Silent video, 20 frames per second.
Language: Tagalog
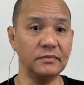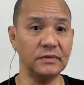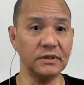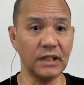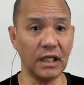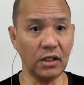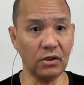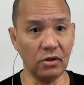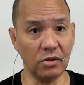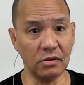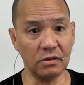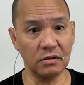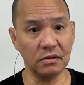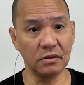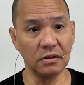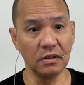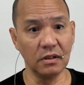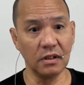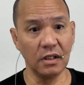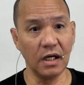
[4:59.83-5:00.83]
Tanong,
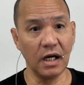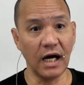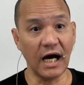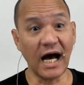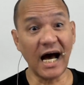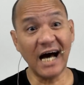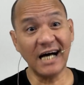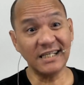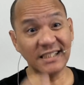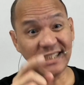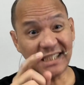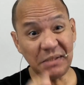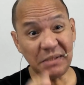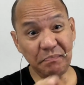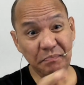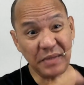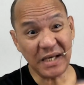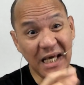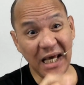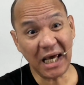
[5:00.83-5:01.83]
ang
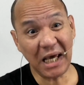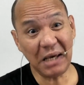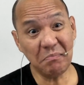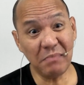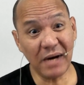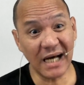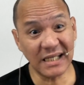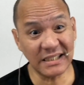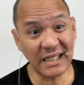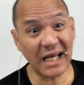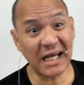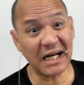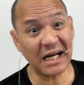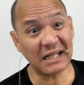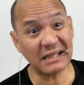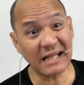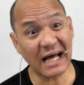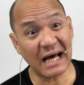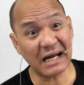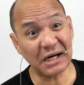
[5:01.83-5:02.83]
CPA ba
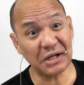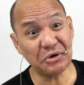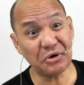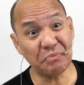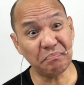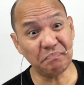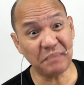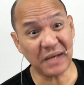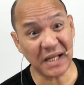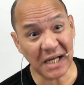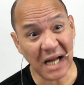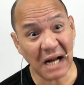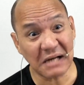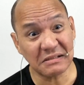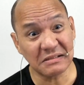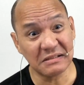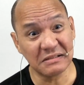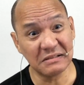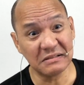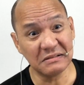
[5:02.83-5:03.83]
Secretary of
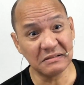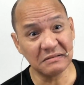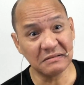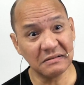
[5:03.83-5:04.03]
Finance?